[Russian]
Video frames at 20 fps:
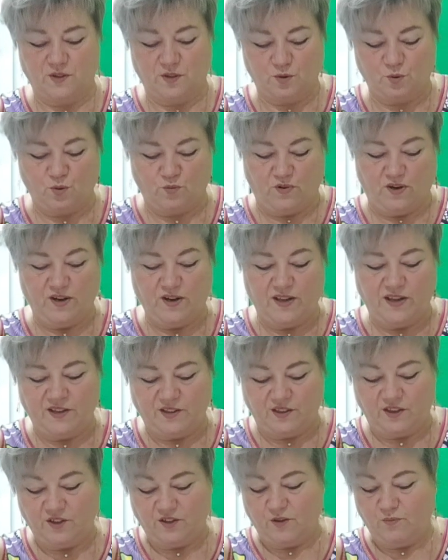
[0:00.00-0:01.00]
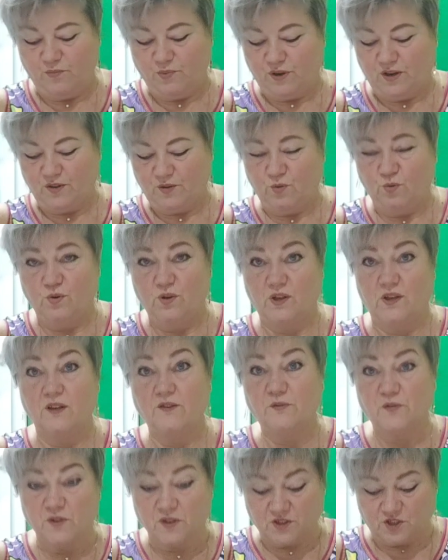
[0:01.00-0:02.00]
такого летней температуры,
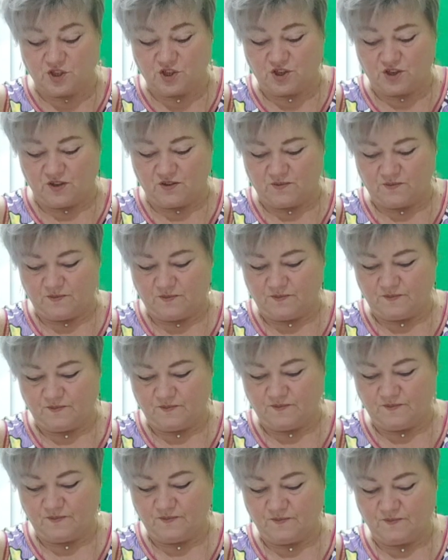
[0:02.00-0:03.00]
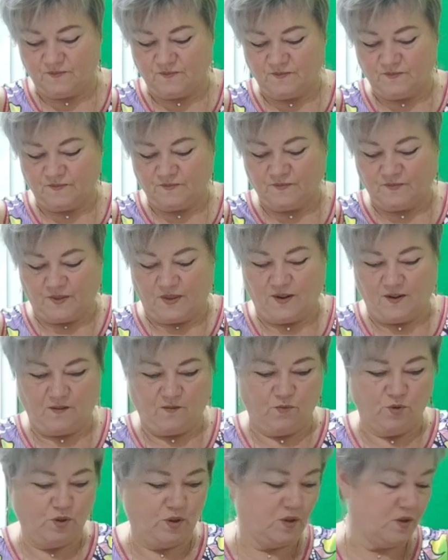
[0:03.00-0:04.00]
кефирчика.
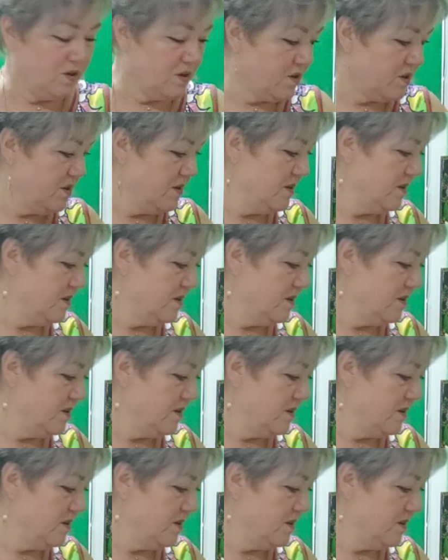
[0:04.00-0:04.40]
Вот так.